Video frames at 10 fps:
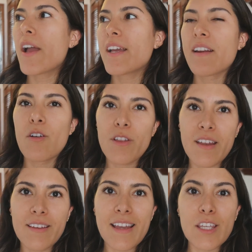hay que
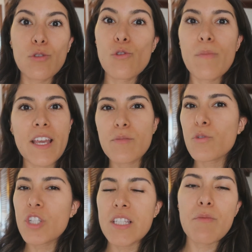recordar que aquí Tulum es
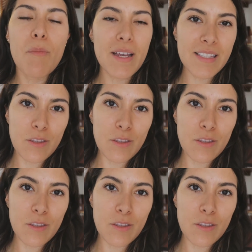muchísimo más